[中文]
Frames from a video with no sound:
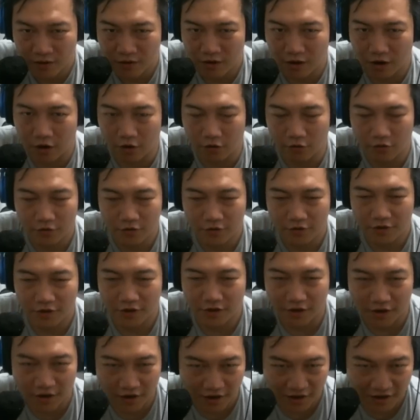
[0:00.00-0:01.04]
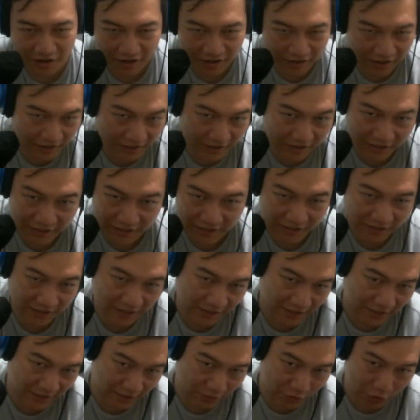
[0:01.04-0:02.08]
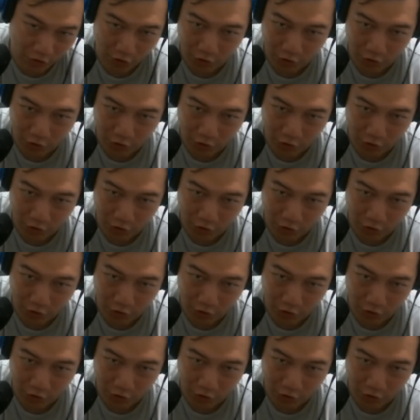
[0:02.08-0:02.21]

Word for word: 好，那最